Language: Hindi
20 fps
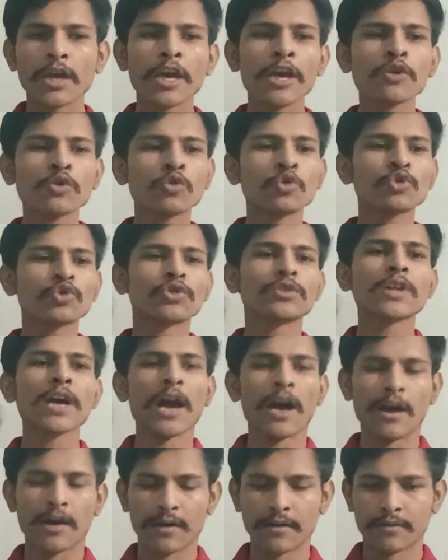एक कुत्ता
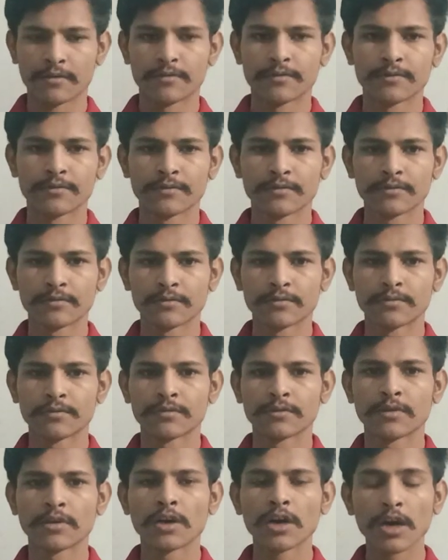
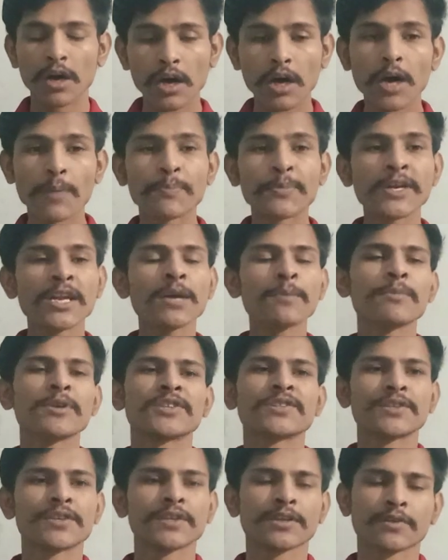अपने
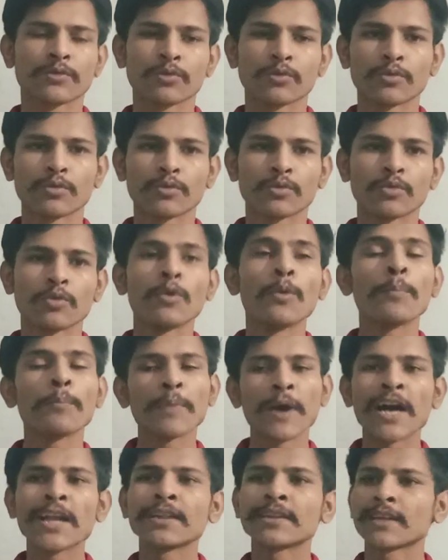बच्चे को
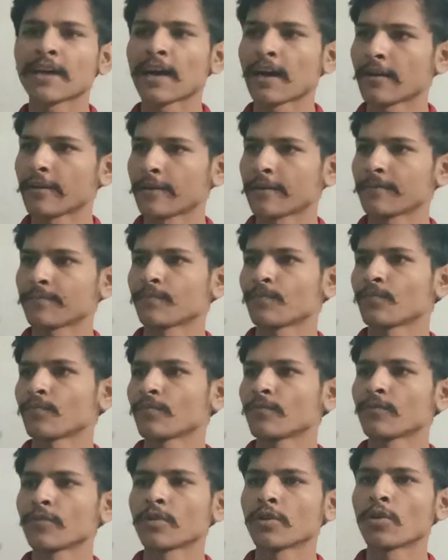पालता है
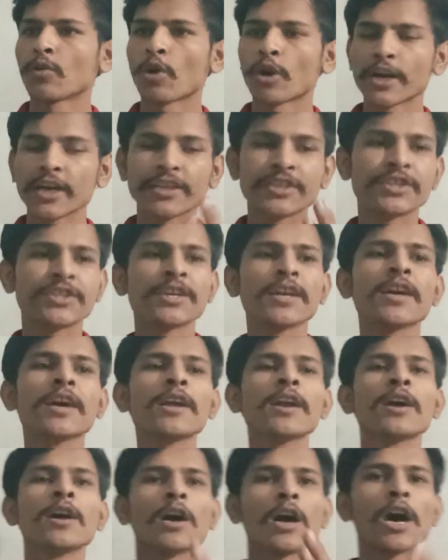और एक
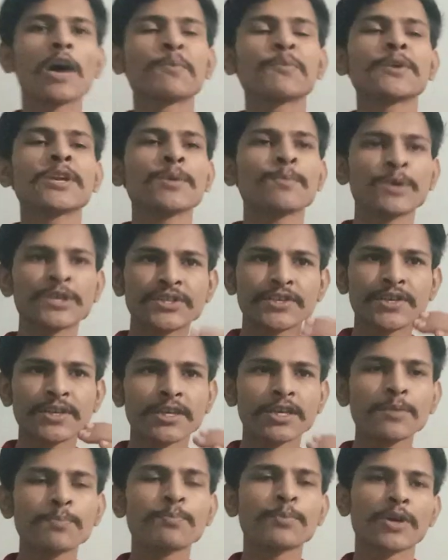शेर अपने बच्चे
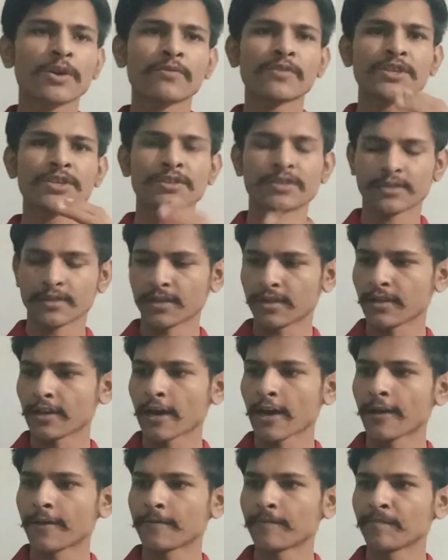की परवरिश करता
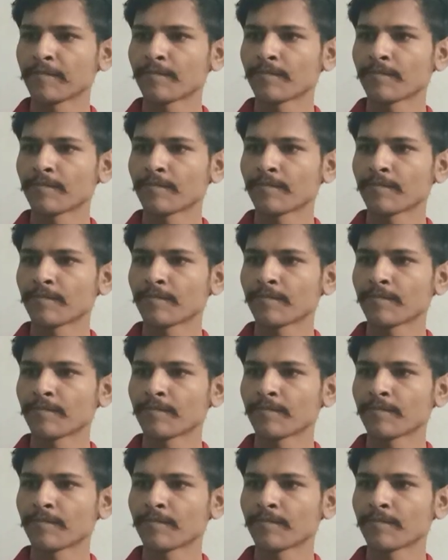है